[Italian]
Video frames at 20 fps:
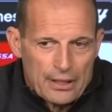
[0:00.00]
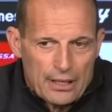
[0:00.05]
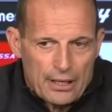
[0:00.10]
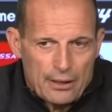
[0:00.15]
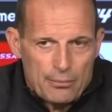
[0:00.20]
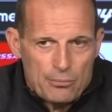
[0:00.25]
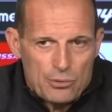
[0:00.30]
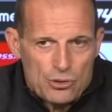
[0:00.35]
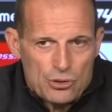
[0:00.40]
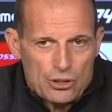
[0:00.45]

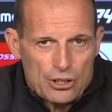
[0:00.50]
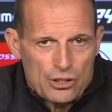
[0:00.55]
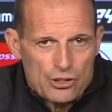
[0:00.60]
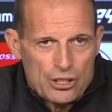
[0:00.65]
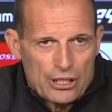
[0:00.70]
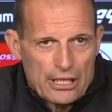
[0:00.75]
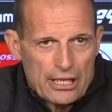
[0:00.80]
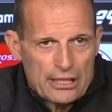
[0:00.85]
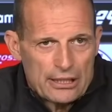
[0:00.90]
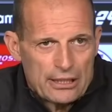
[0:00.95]
eh, bisogna
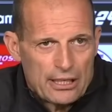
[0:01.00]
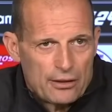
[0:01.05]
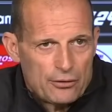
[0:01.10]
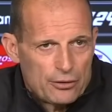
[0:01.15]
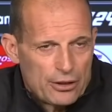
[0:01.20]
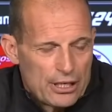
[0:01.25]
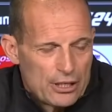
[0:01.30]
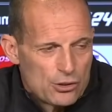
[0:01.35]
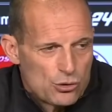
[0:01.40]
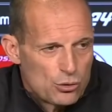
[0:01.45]
cercare di
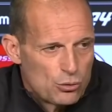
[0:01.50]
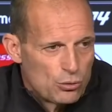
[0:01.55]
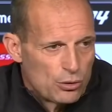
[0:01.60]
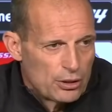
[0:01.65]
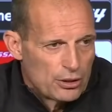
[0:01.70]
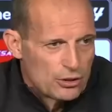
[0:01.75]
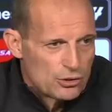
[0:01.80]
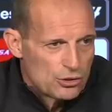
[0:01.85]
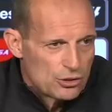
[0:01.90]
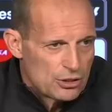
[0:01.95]
lavorare su
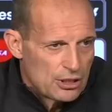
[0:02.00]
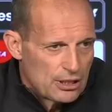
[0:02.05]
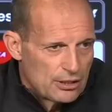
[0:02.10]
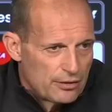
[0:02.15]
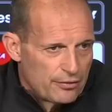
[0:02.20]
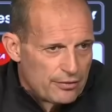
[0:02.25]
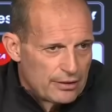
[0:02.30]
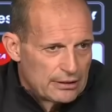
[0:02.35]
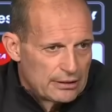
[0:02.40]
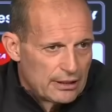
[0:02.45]
quelli che sono
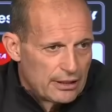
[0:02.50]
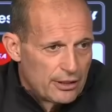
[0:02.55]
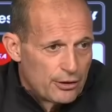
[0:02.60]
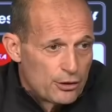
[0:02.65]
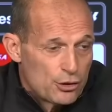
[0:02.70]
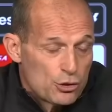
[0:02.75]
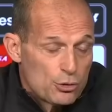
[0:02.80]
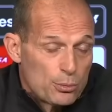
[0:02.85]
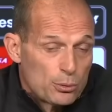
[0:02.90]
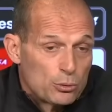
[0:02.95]
stati fatti gli
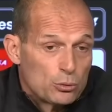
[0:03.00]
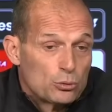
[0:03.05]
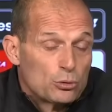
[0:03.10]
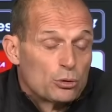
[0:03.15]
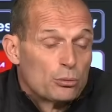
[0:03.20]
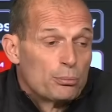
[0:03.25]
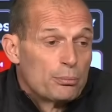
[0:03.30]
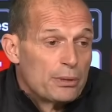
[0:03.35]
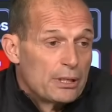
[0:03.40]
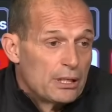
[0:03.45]
errori e
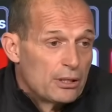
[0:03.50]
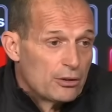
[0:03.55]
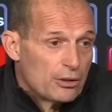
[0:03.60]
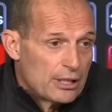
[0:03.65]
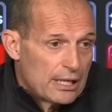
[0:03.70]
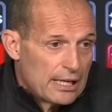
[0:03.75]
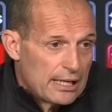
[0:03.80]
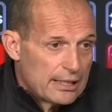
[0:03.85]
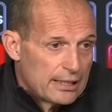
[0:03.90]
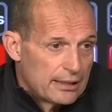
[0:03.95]
soprattutto
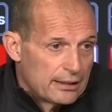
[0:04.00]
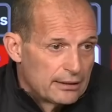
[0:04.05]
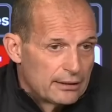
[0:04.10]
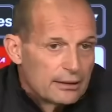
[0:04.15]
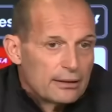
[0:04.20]
migliorare.